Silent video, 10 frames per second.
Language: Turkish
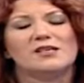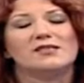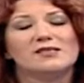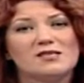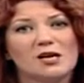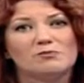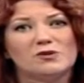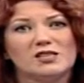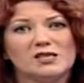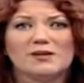nasıl
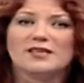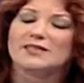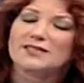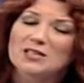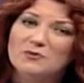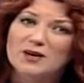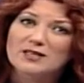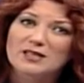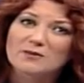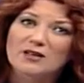yapmalıyım, nasıl
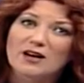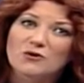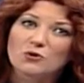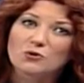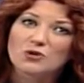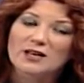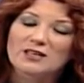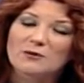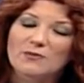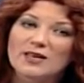yaparsam daha iyi
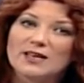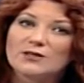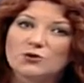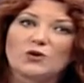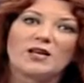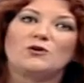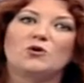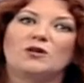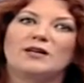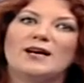olacak gibi sürekli
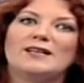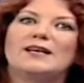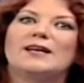olarak